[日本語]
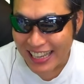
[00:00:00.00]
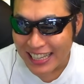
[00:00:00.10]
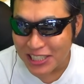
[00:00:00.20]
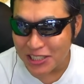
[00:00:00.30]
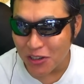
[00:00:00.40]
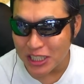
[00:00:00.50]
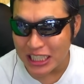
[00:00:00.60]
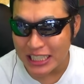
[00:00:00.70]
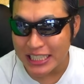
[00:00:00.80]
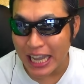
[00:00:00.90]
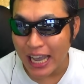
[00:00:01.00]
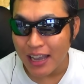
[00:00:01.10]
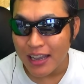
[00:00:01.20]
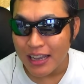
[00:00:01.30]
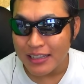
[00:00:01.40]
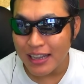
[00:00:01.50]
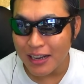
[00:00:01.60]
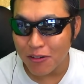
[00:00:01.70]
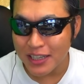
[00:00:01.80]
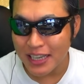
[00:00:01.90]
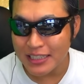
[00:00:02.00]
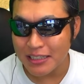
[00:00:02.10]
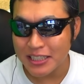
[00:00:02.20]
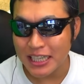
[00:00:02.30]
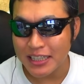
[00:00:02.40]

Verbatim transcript: 演出欲しいってなんか俺キャンセルしちゃっ